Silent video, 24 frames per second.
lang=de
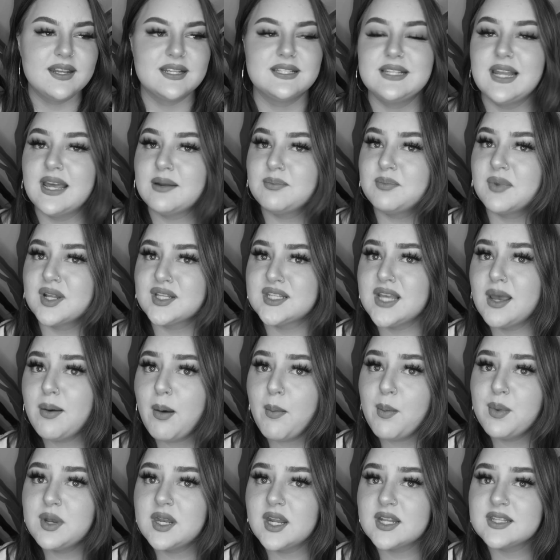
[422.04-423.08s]
das lernt man
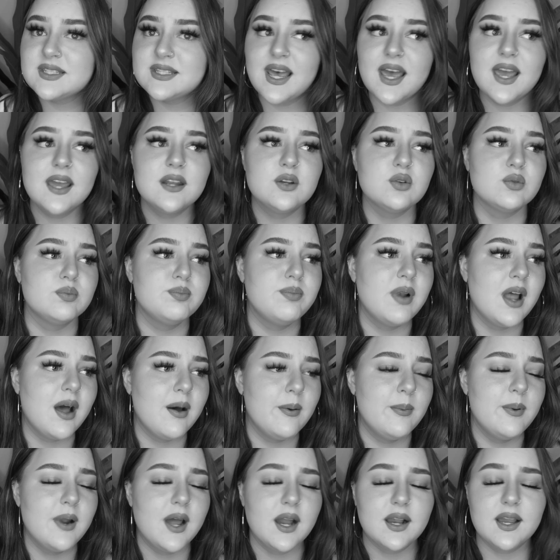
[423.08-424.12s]
selber mit der Zeit und
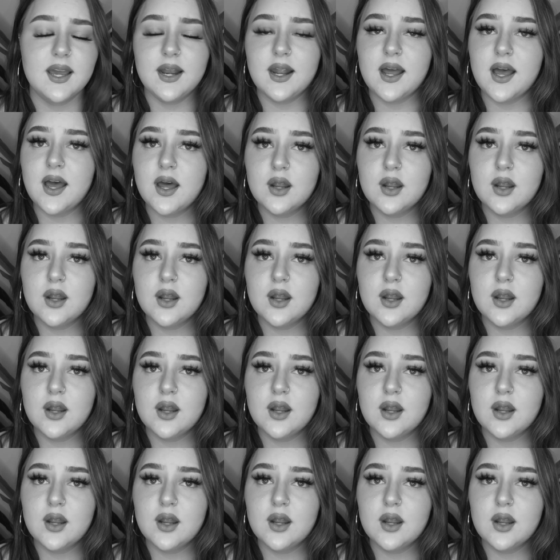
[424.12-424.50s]
bla bla, keine